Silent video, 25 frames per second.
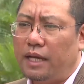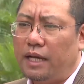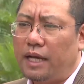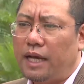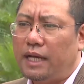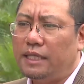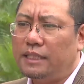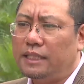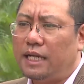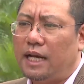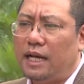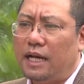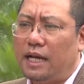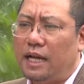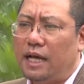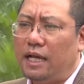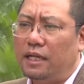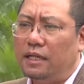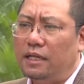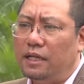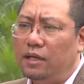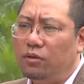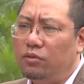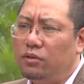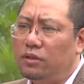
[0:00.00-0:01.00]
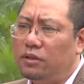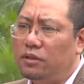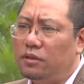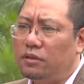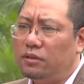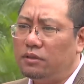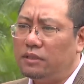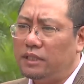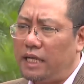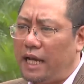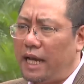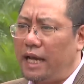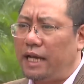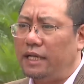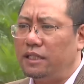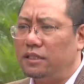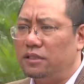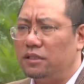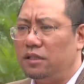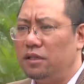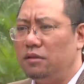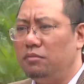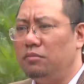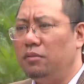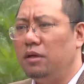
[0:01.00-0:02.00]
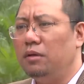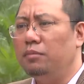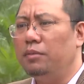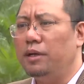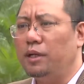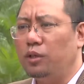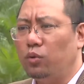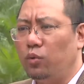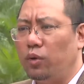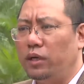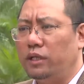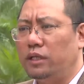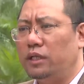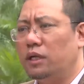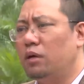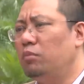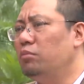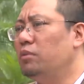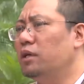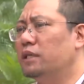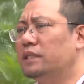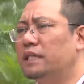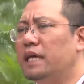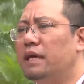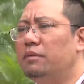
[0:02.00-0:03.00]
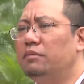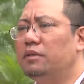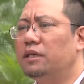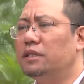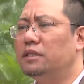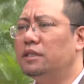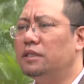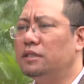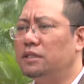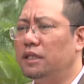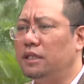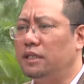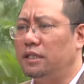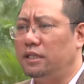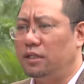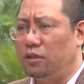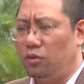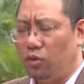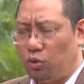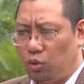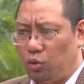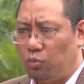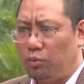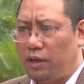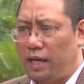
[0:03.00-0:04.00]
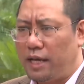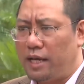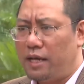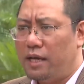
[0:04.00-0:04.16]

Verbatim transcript: để ngăn chặn là nếu như trẻ dưới mười mấy tuổi thì không được xem những chương trình nội